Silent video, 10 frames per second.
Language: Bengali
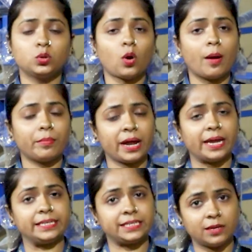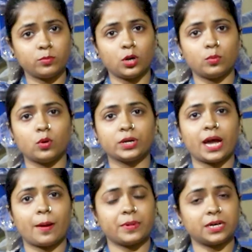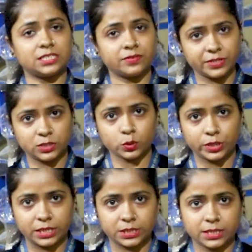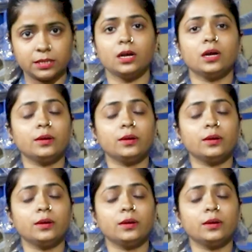তো আমরা এইটাই বলবো কি আপনারা যে ভিডিও দেখছেন